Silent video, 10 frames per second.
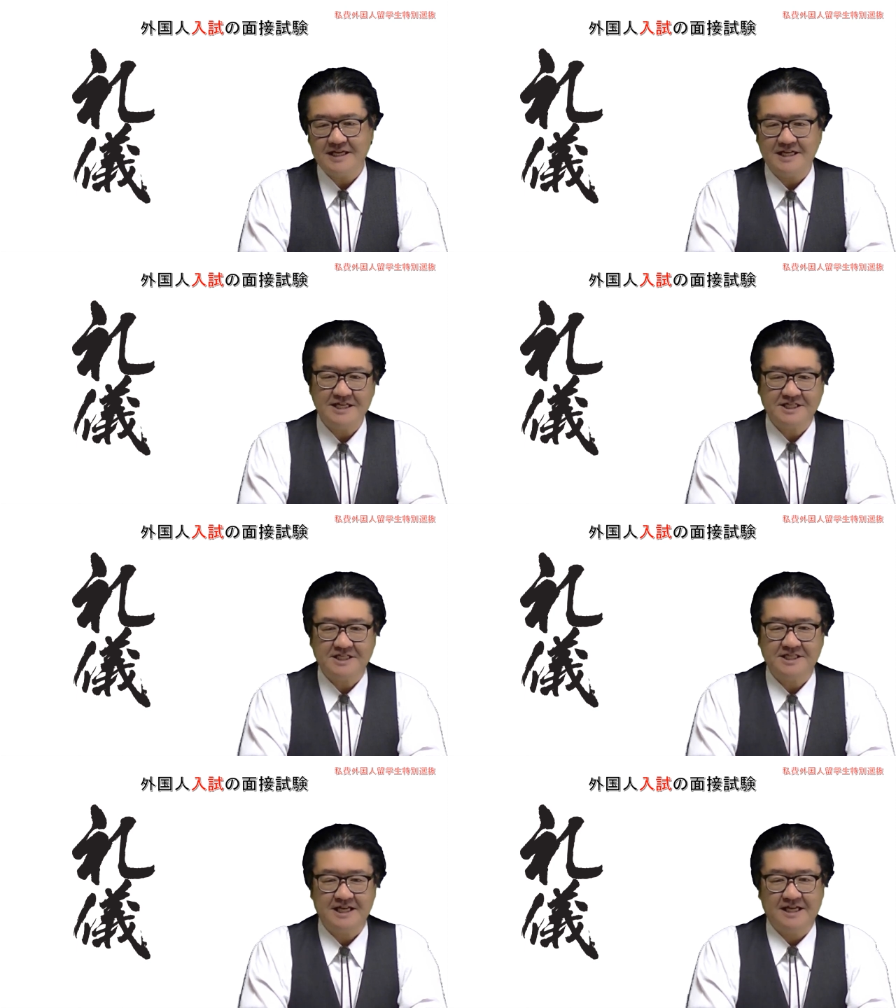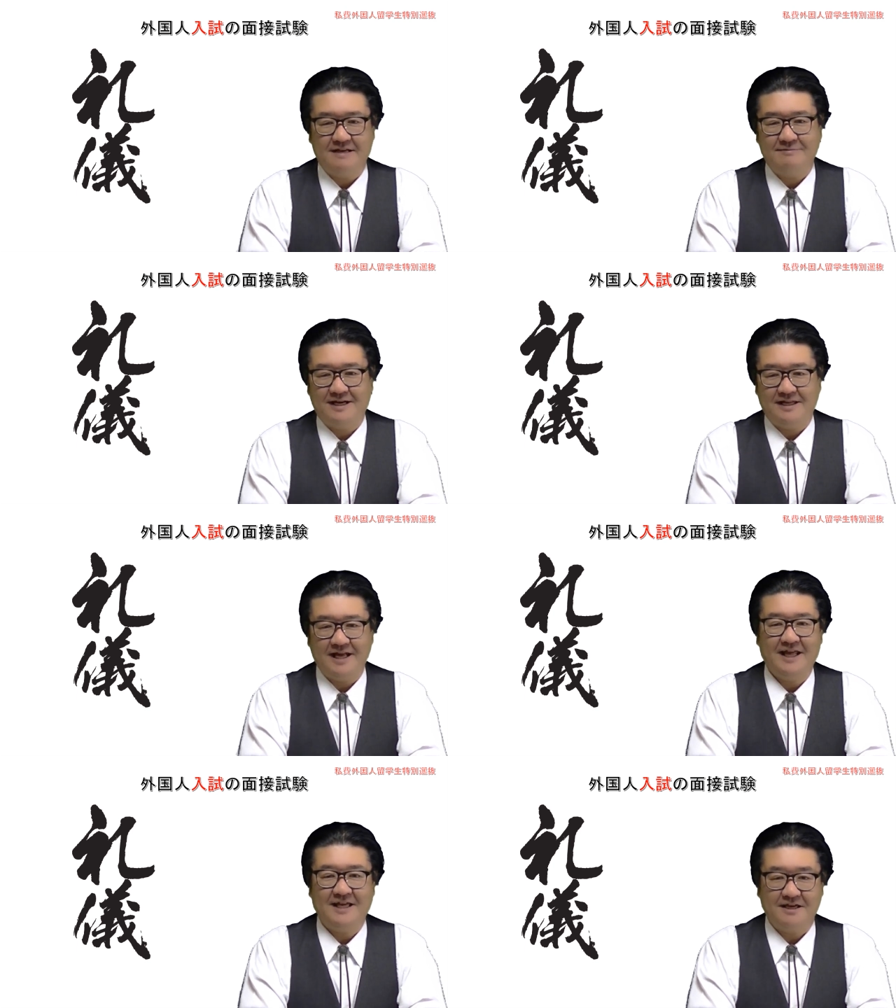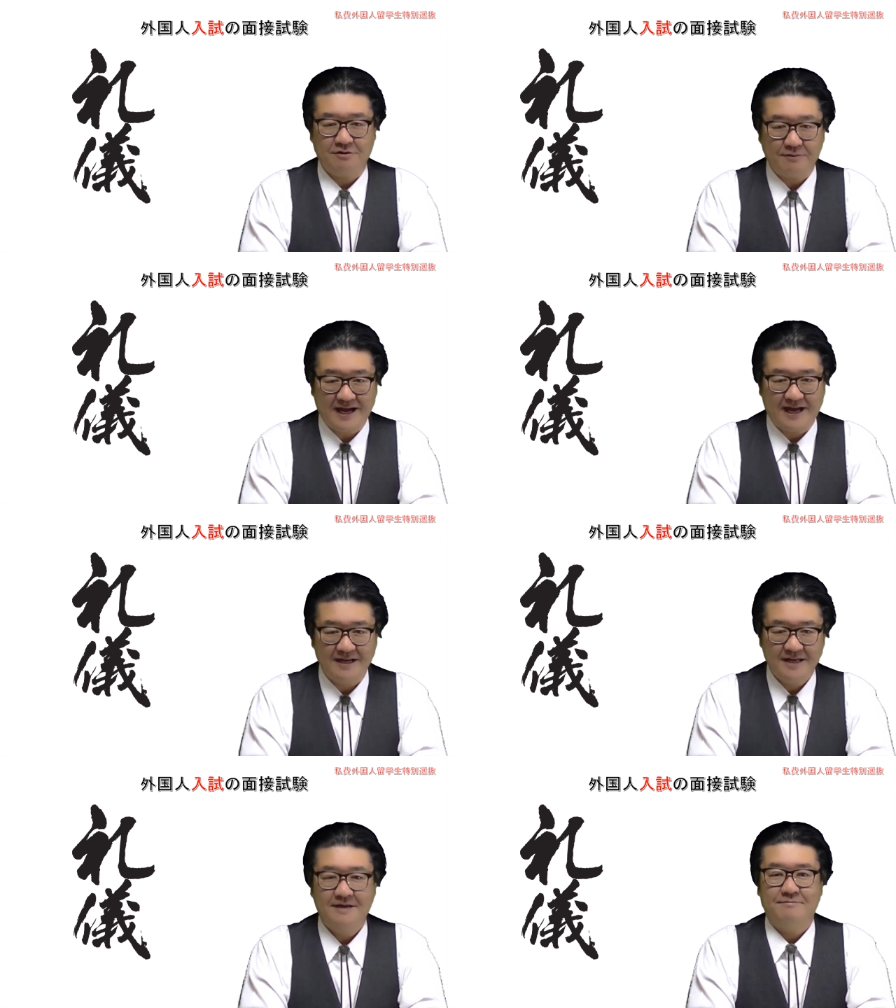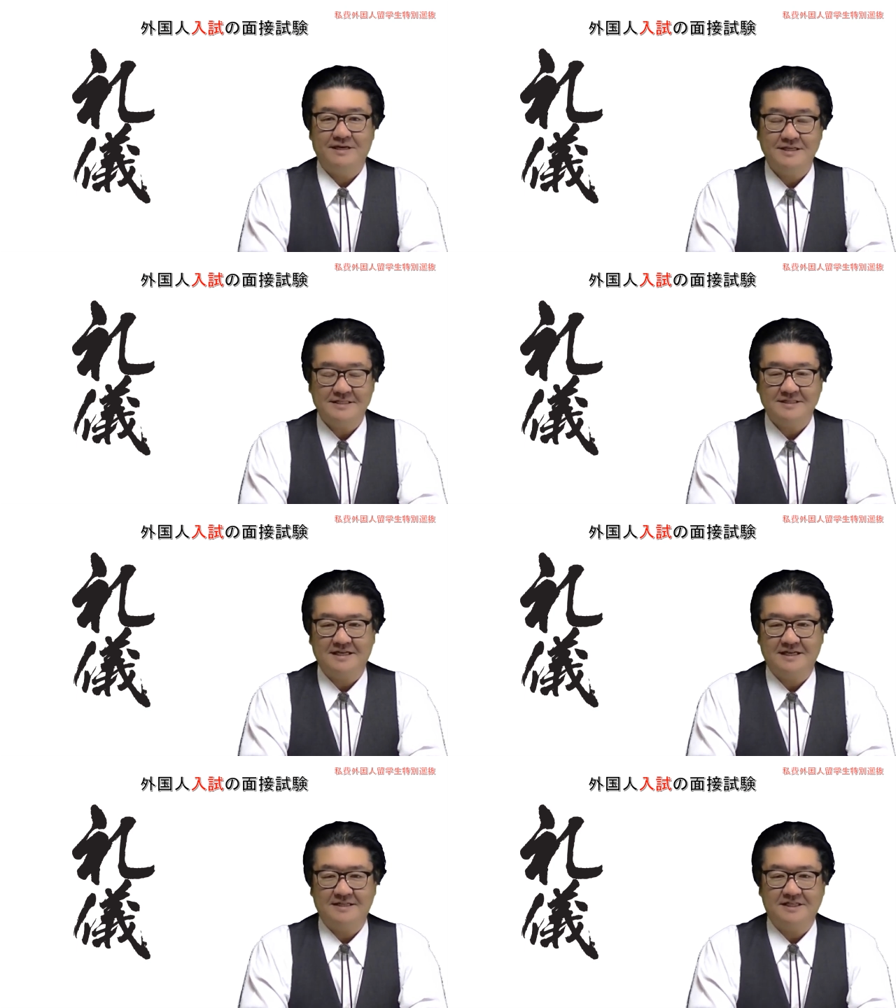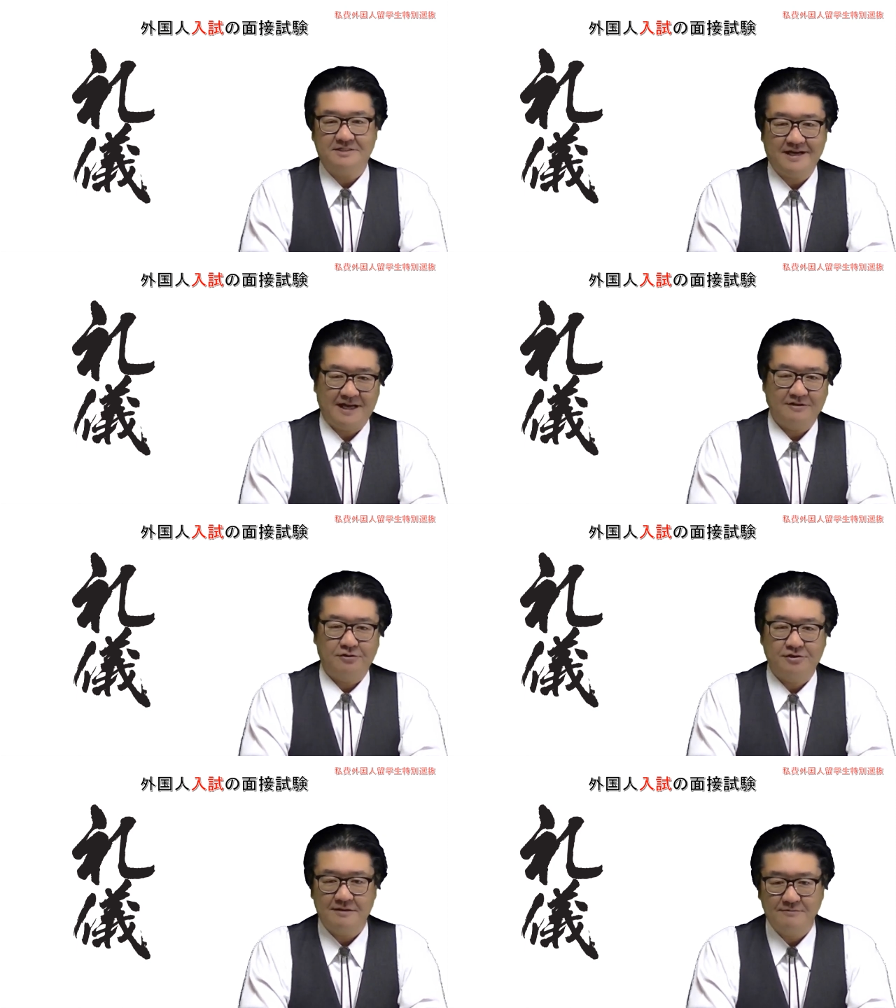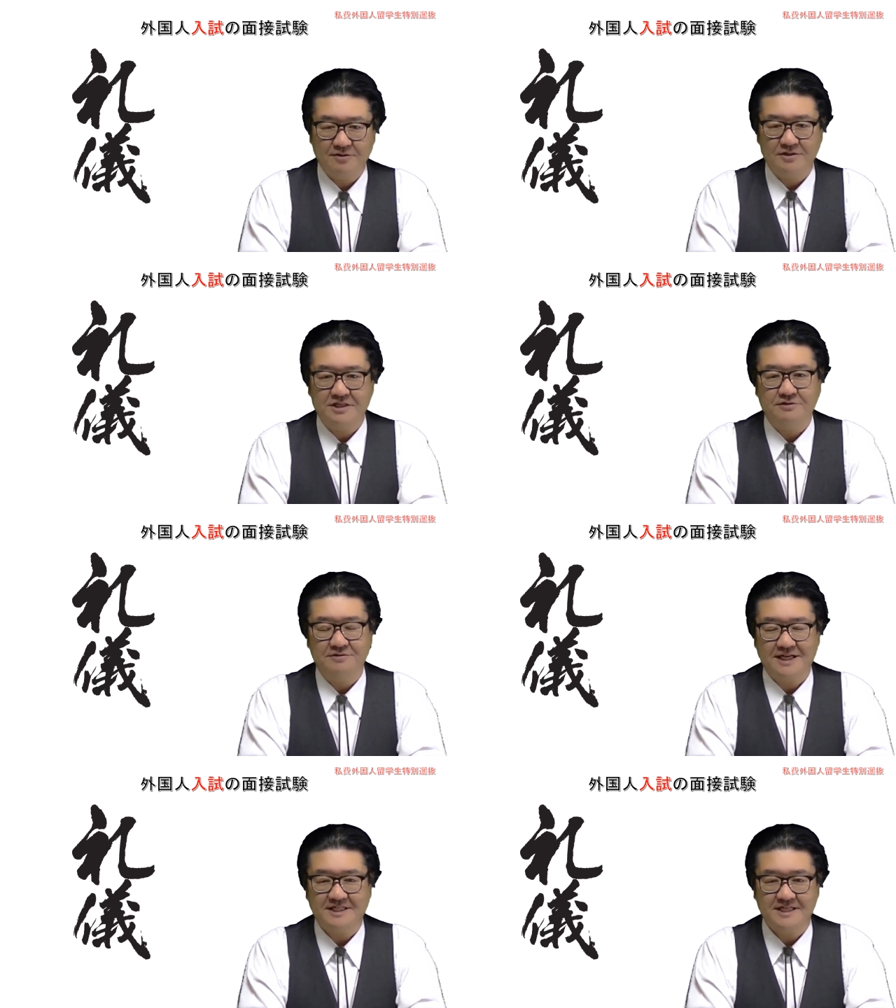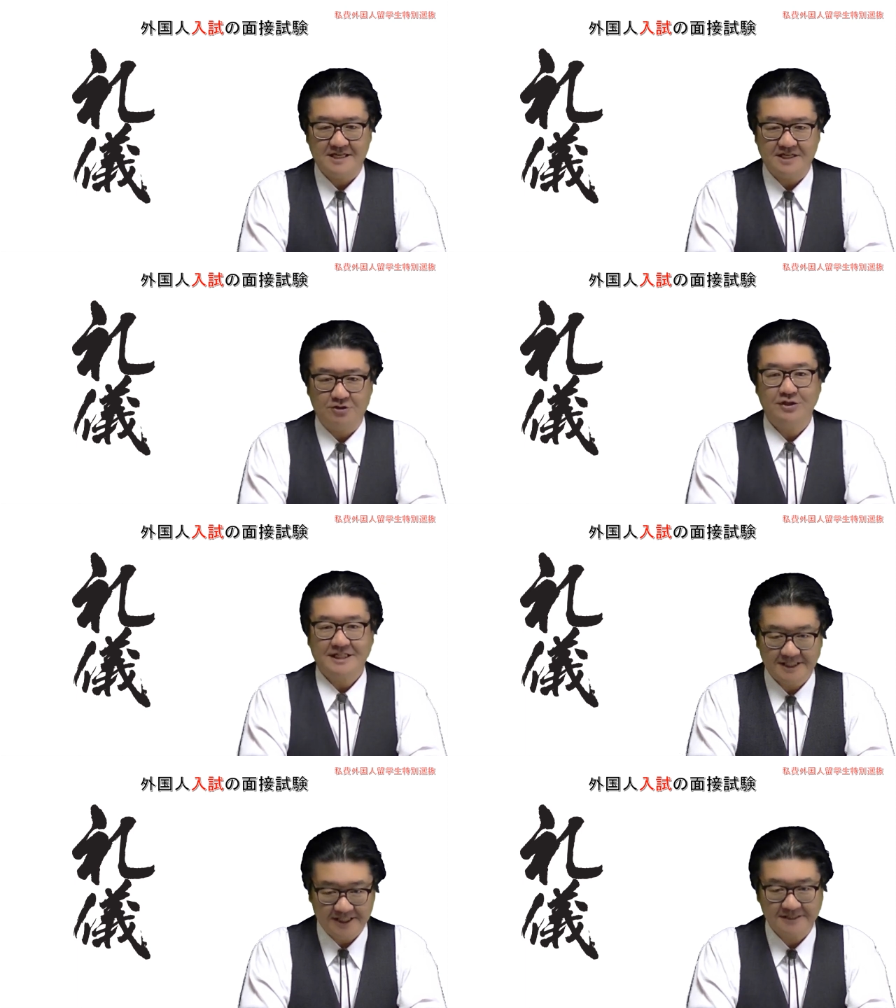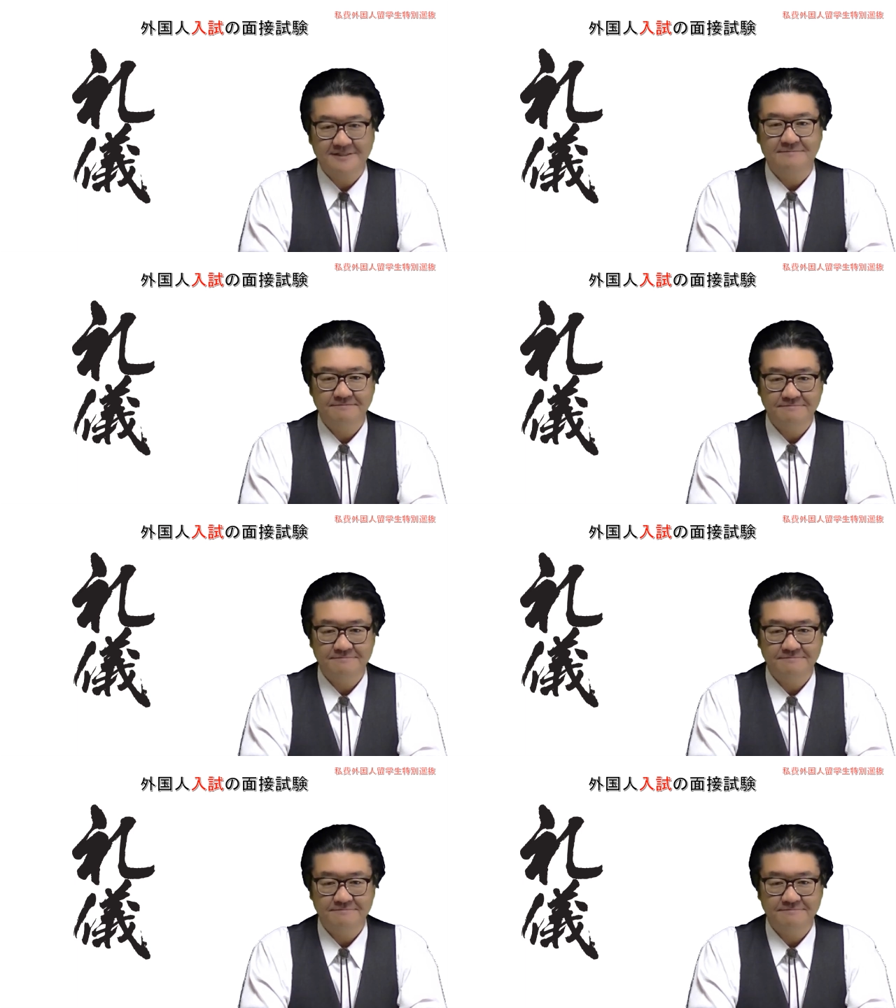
に意識しなければならないのは面接官たちはとても忙しい人たちです